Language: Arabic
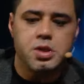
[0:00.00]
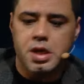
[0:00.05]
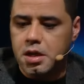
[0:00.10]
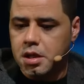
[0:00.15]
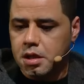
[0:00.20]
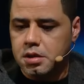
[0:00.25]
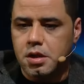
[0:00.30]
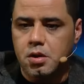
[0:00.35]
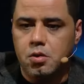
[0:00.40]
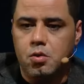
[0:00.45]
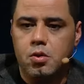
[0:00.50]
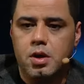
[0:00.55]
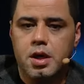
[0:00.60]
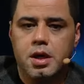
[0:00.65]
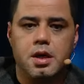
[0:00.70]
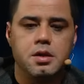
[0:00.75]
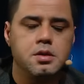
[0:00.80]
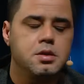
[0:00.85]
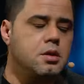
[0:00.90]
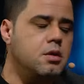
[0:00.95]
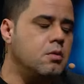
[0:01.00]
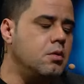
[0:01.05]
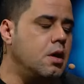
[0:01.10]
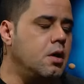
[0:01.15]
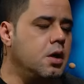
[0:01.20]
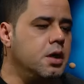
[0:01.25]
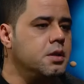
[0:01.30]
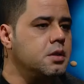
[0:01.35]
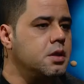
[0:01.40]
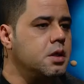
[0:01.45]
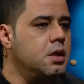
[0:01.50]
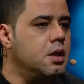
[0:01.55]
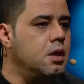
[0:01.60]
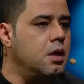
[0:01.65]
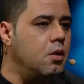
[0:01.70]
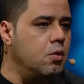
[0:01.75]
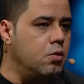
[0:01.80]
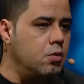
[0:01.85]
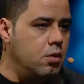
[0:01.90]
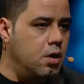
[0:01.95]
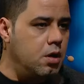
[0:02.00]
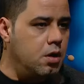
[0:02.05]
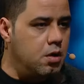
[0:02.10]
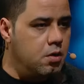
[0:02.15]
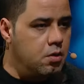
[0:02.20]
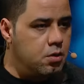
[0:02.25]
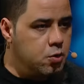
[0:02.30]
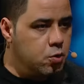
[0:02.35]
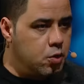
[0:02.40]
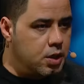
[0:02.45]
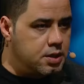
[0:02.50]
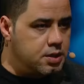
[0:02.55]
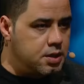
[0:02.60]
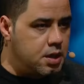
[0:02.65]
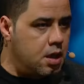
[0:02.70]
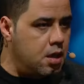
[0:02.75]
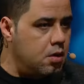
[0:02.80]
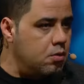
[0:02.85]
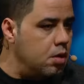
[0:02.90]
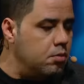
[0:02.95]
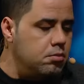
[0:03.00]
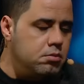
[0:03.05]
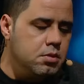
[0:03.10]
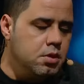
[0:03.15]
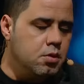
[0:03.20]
ثاني يقدر يقول لك انت حنطي اللون وعيونك صغار ولا